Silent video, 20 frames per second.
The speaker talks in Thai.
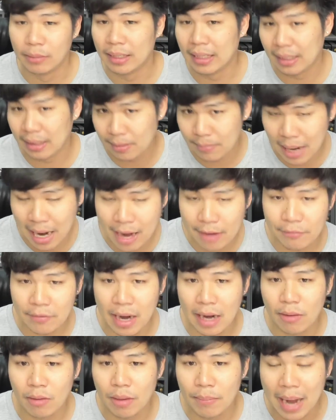ผมก็อธิบายให้
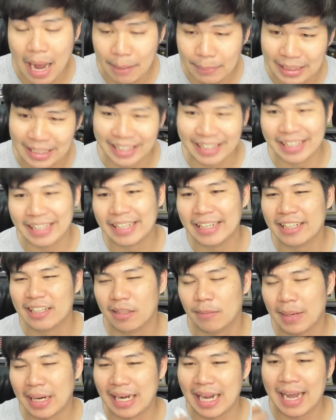ฟังว่าพระเป็นอย่างนี้
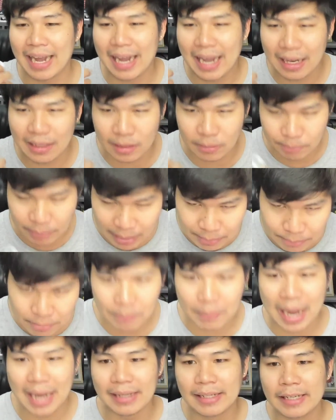ทำไมราคาถึงเป็นป
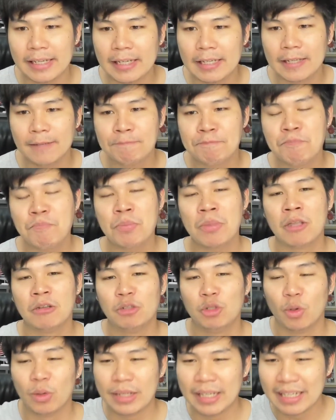ระมาณนี้
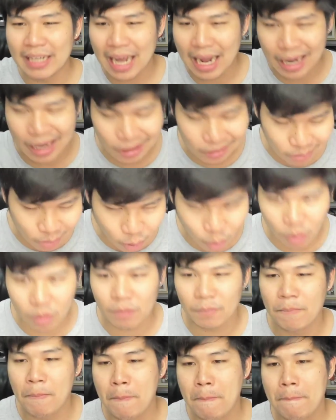ช่วงนี้ราคาตก
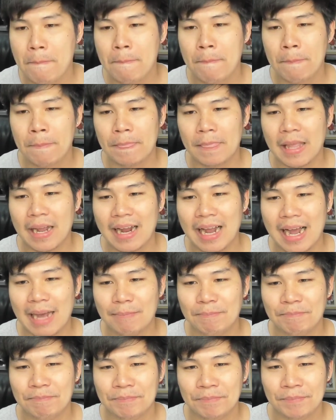นะครั
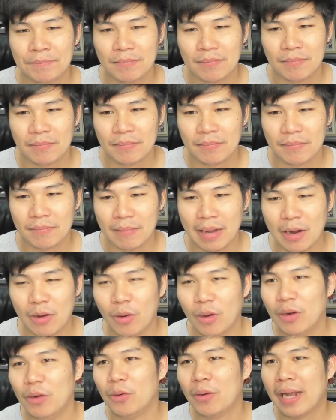บ บาง
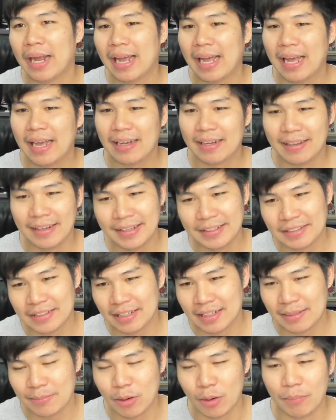คนลูกค้าเคย
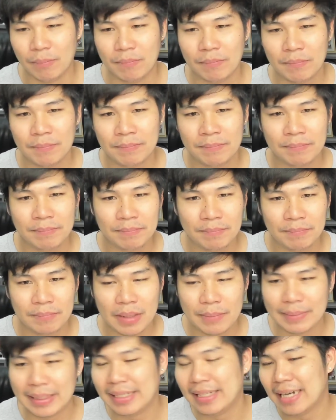เจอผม
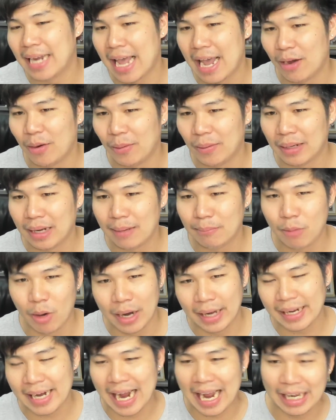เมื่อปีที่แล้วนะบอ
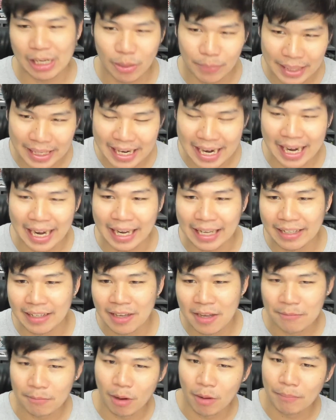กให้ขายก็ไม่ขาย
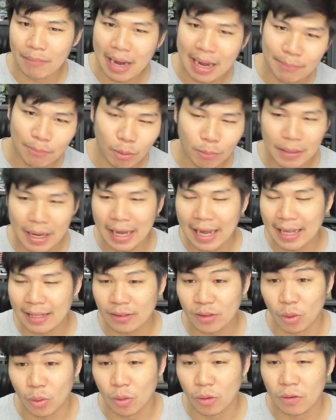พอมาปุ๊บราคา
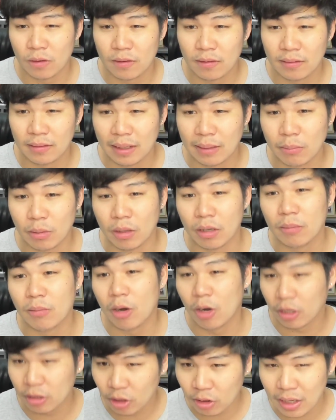ตกนะผมก็
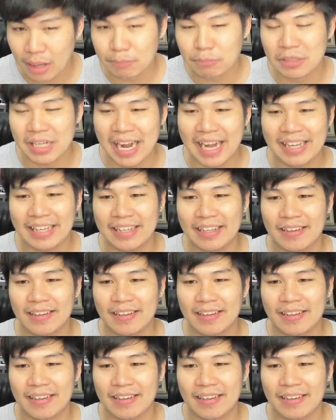บอกก็ต้องทำใจ